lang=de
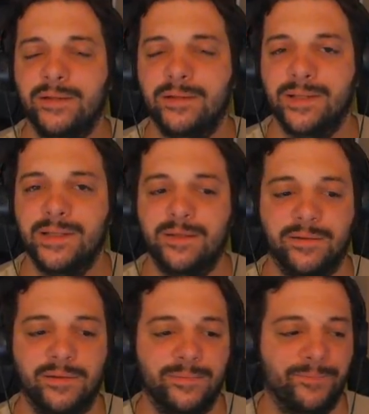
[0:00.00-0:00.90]

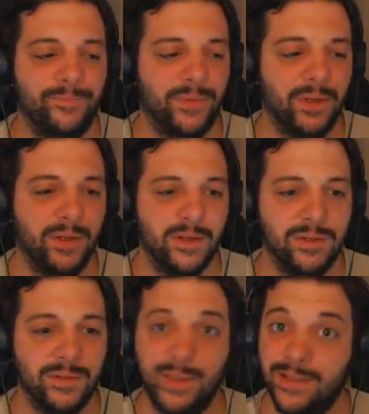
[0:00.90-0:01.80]
Gesichter.
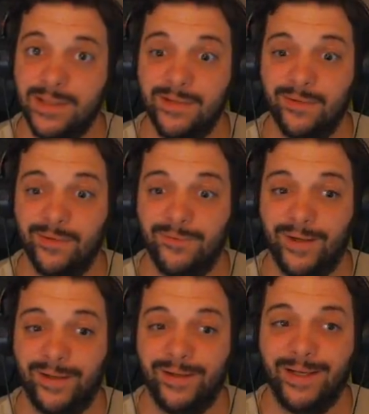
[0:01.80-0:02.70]
So dass es
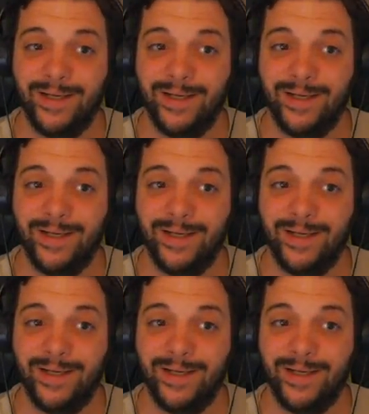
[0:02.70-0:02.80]
irgendwann